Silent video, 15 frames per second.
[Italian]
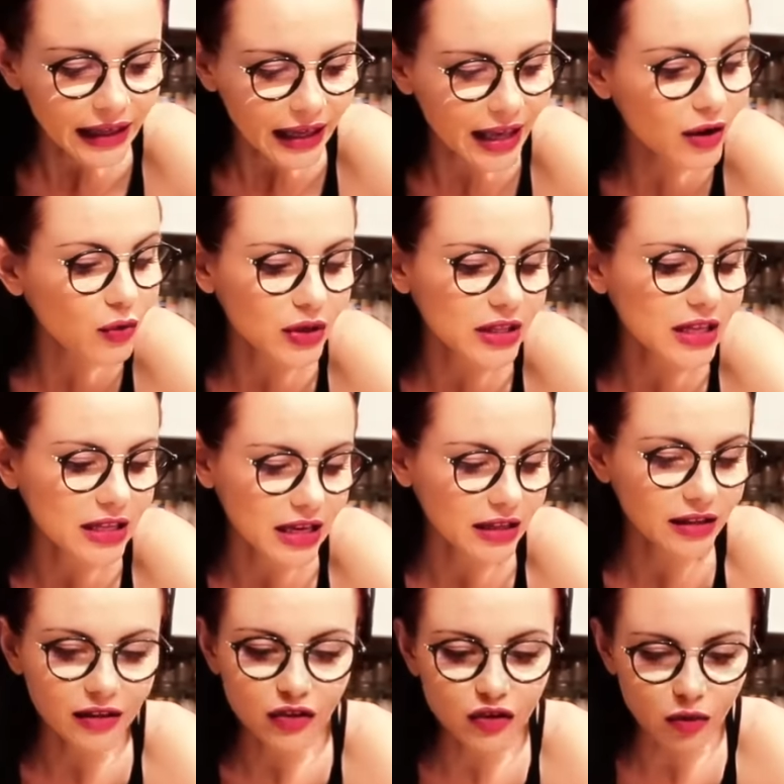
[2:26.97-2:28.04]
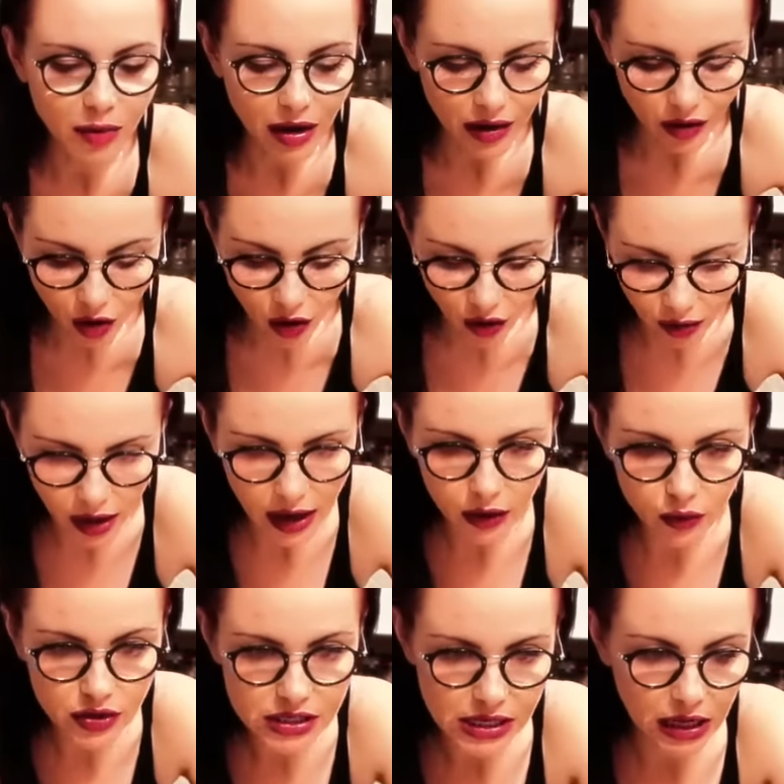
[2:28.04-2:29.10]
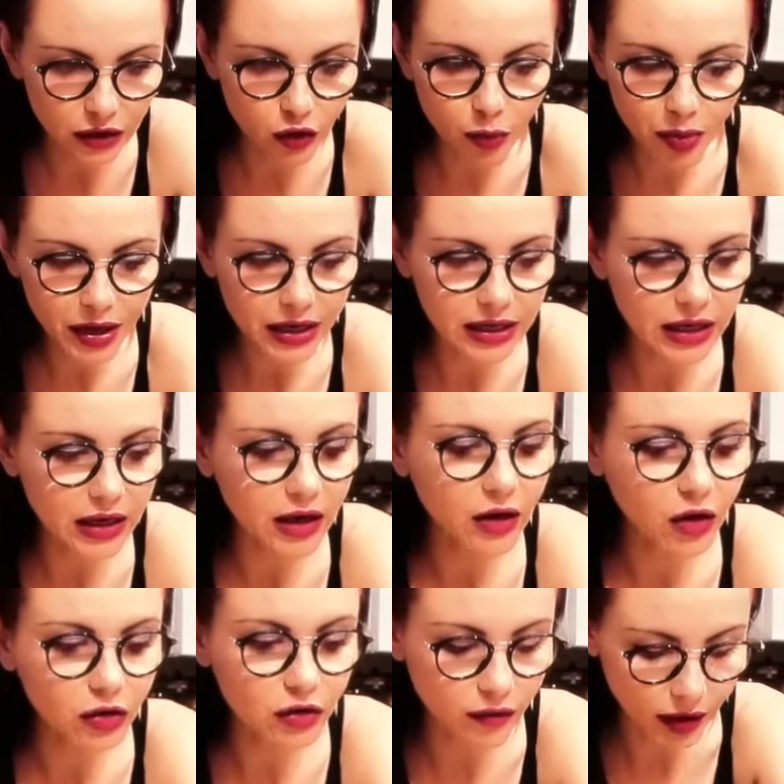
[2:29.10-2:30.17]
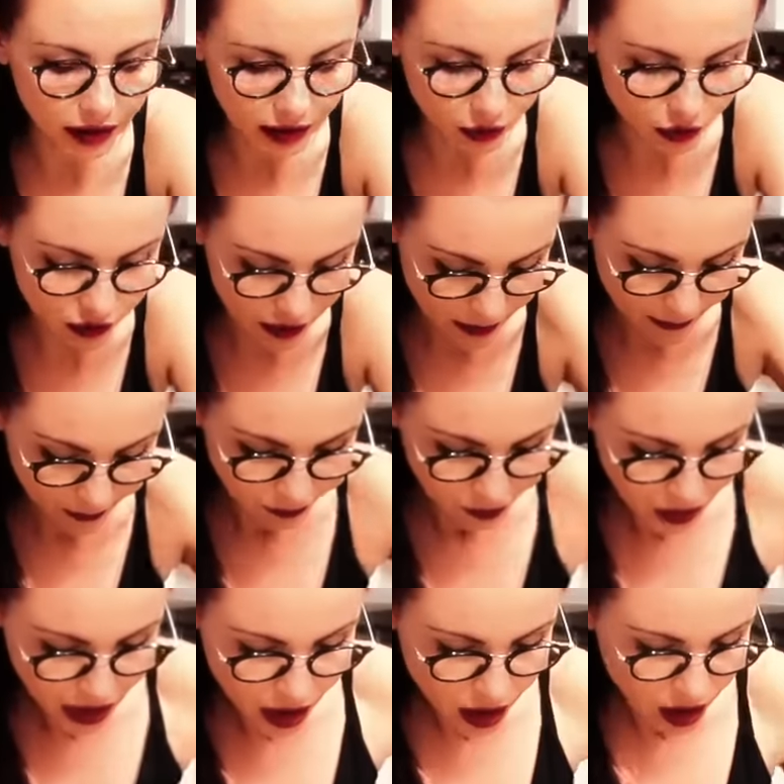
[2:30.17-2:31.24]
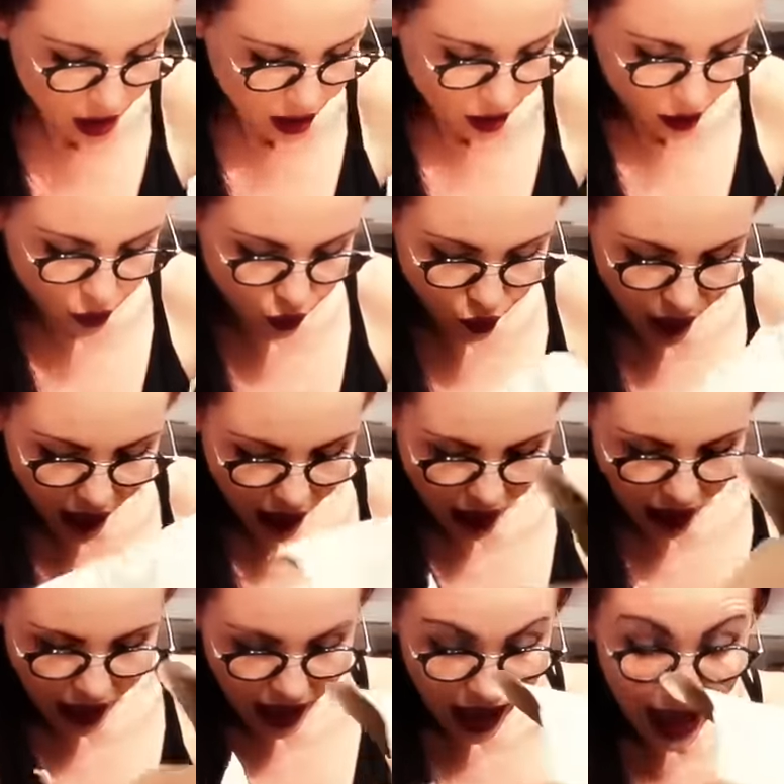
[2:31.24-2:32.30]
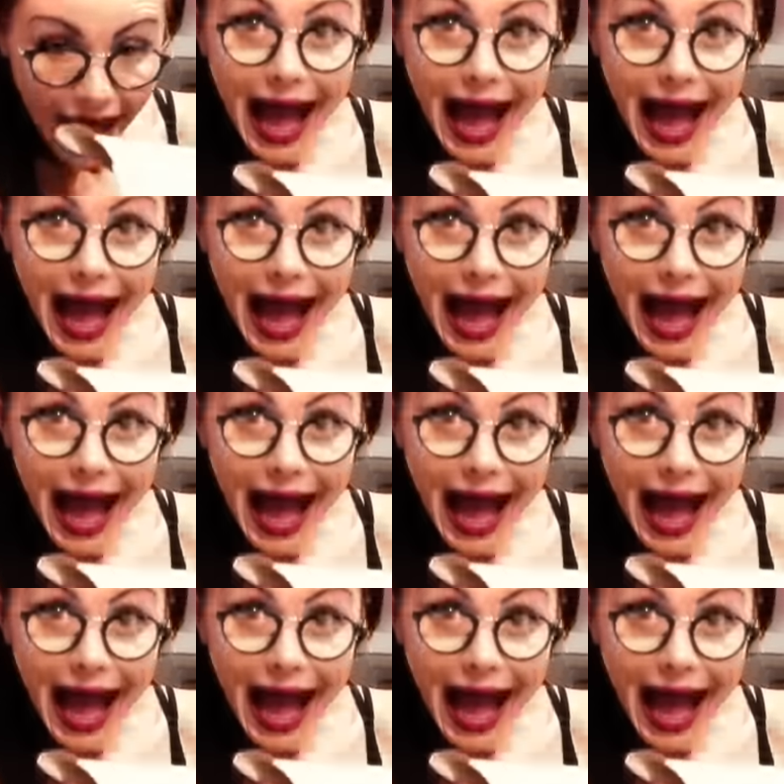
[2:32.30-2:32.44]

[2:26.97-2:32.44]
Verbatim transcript: e quindi niente insomma ho acquistato perché l'ho trovata così qua ah,